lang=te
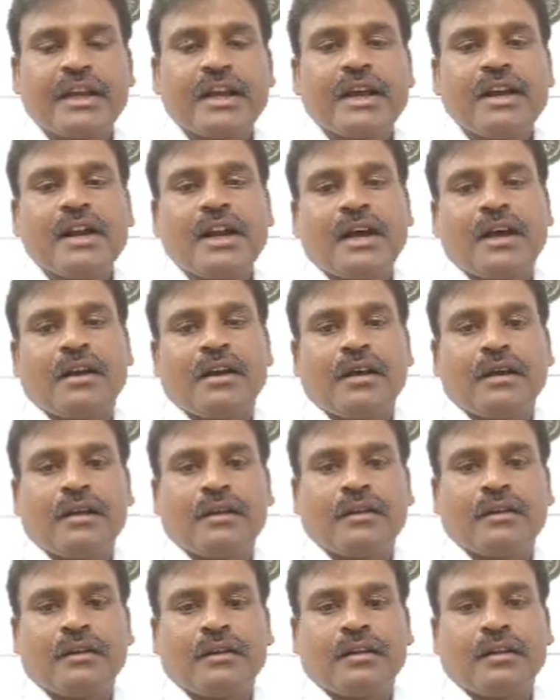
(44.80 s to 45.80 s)
ఏకంగా
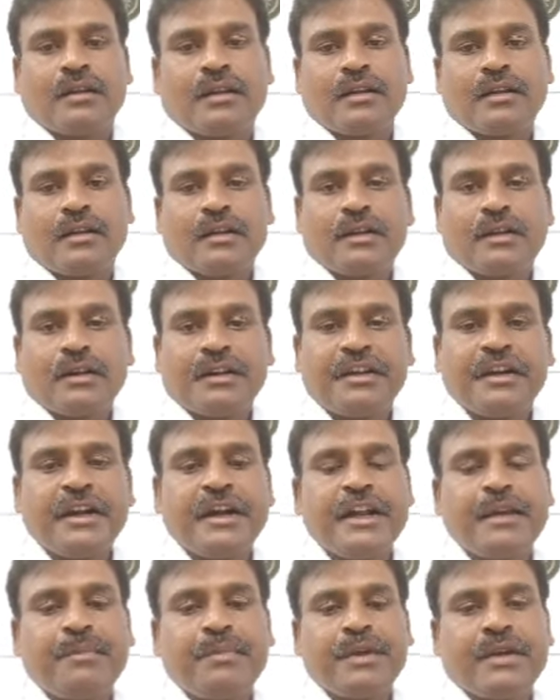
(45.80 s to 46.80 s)

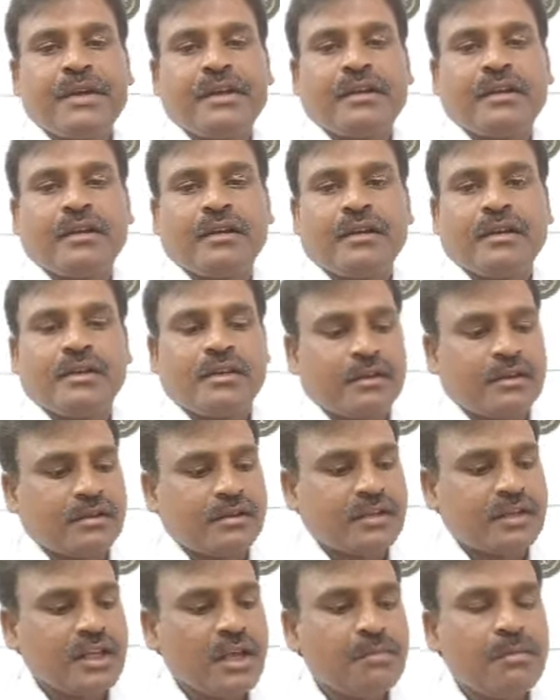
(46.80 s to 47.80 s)
టీడీపీ
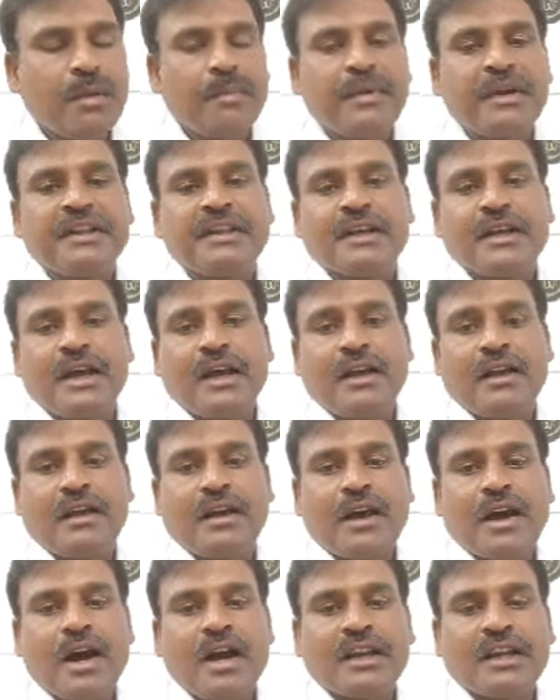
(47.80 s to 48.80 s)
సీఎం అభ్యర్థిగా
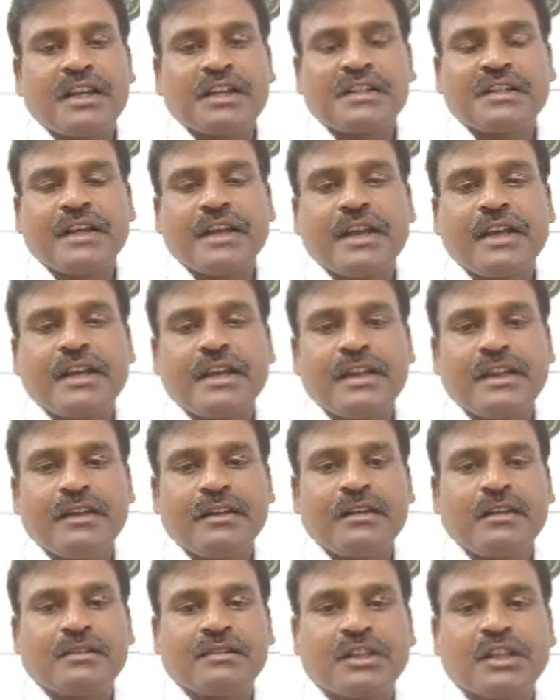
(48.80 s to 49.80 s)
ఆర్ కృష్ణయ్యని
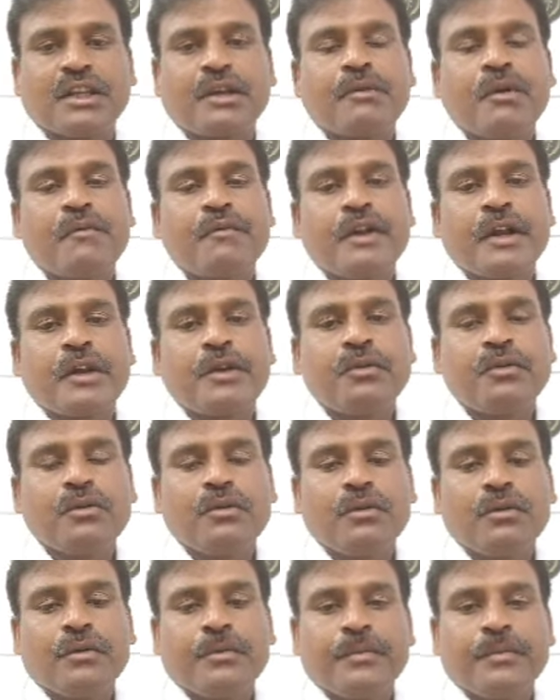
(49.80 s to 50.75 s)
చంద్రబాబు నాయుడు